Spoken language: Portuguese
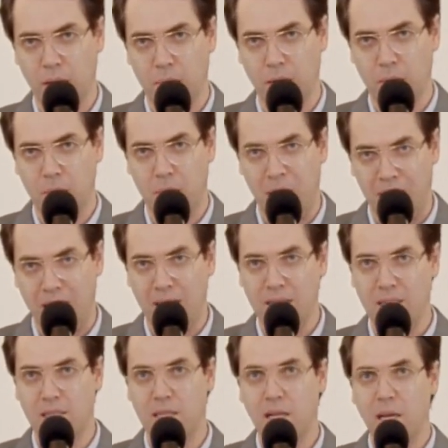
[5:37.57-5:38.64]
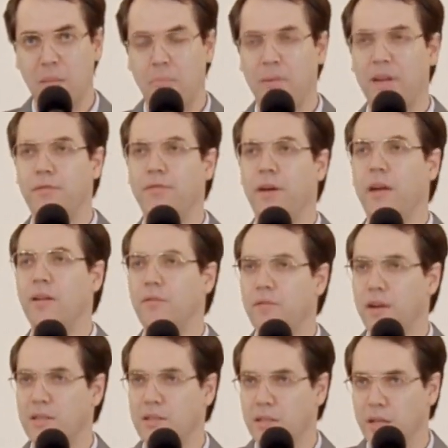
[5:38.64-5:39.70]
Mas preferem
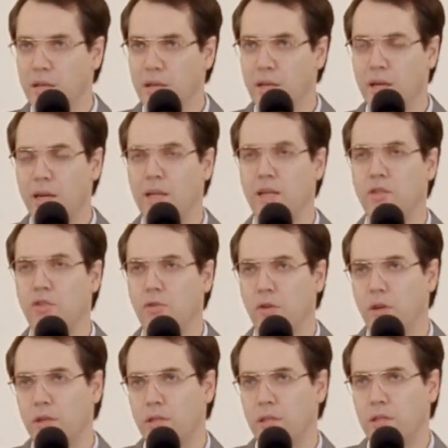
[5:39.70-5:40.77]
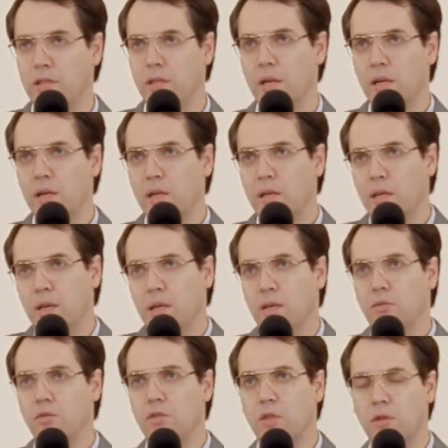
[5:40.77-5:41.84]
fazer aquelas coisas que
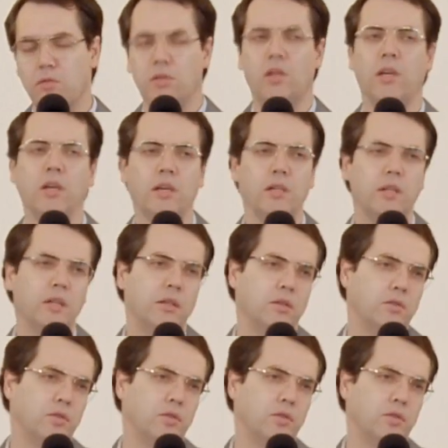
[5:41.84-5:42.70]
os seus líderes,